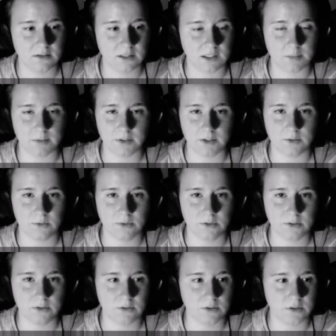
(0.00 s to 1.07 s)
Aber
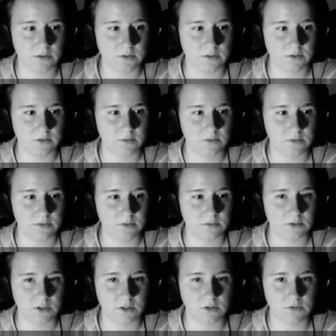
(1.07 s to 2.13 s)
Junge, Junge, Junge. Oh,
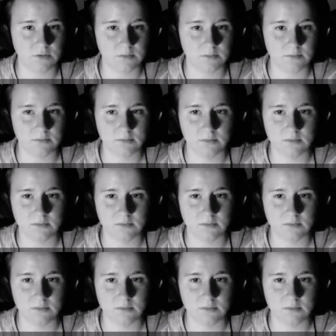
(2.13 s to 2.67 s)
wurde auch vom